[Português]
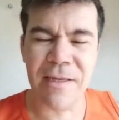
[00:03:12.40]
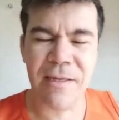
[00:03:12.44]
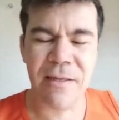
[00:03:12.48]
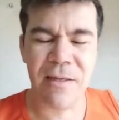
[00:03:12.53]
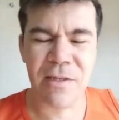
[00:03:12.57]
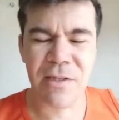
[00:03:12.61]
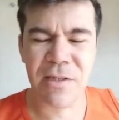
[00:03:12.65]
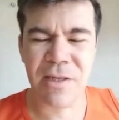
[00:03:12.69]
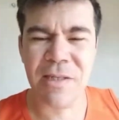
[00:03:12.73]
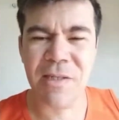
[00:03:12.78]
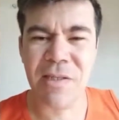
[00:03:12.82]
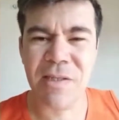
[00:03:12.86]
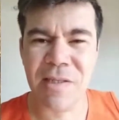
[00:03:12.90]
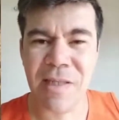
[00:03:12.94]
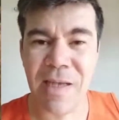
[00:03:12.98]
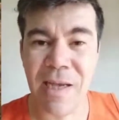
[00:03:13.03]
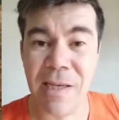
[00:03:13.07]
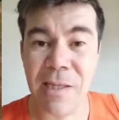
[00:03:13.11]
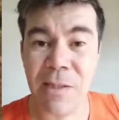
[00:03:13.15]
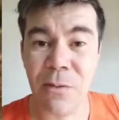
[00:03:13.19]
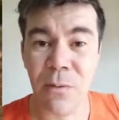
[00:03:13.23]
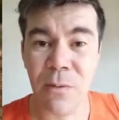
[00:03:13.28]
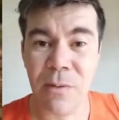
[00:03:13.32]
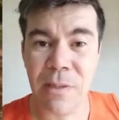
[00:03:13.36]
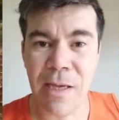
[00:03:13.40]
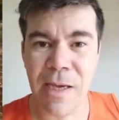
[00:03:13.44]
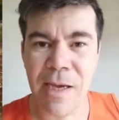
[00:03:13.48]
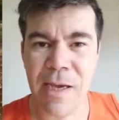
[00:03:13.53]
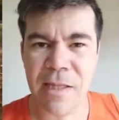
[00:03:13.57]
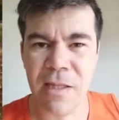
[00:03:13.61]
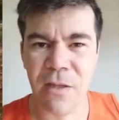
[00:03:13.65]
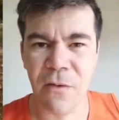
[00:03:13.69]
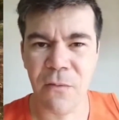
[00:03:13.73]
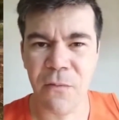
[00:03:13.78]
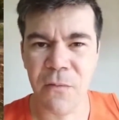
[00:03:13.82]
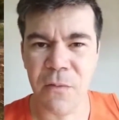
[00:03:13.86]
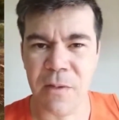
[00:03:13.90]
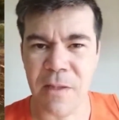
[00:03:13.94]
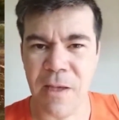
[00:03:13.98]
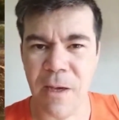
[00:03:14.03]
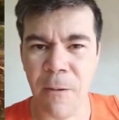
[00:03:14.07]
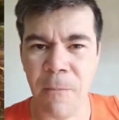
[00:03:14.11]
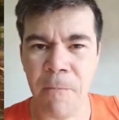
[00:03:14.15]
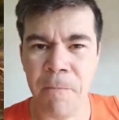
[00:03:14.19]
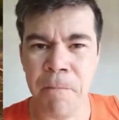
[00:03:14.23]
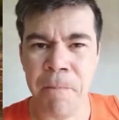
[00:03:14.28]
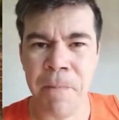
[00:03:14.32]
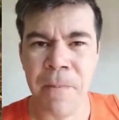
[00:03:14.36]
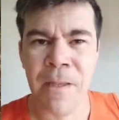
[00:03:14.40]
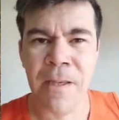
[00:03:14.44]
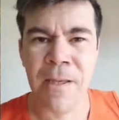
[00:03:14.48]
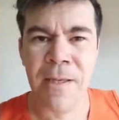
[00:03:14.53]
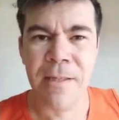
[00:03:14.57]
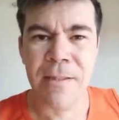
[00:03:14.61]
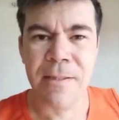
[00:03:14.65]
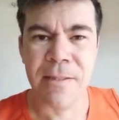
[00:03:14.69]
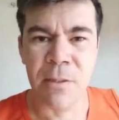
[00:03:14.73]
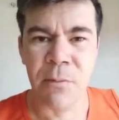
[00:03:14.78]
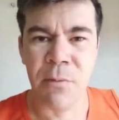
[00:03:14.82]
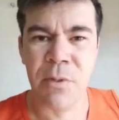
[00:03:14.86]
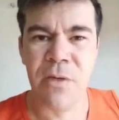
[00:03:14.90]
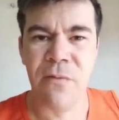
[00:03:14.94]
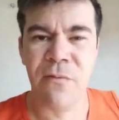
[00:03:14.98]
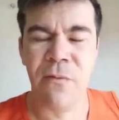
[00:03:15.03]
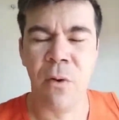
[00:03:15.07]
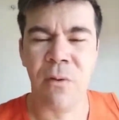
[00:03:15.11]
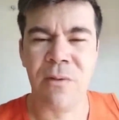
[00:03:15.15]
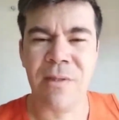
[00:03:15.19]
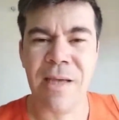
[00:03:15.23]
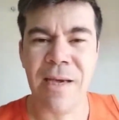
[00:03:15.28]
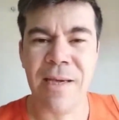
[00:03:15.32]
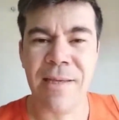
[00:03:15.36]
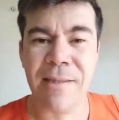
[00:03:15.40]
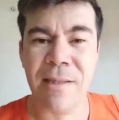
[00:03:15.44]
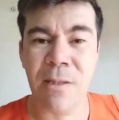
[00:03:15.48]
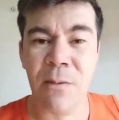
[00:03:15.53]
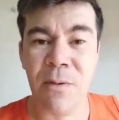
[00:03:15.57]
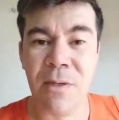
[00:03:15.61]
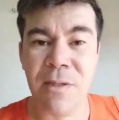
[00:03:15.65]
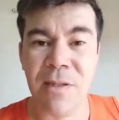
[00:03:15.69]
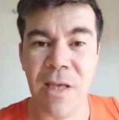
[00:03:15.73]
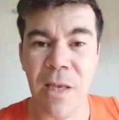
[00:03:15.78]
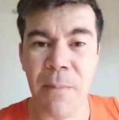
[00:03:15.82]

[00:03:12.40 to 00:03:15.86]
né? Acho que a gente está aí na reta final. Tenho que voltar e tenho que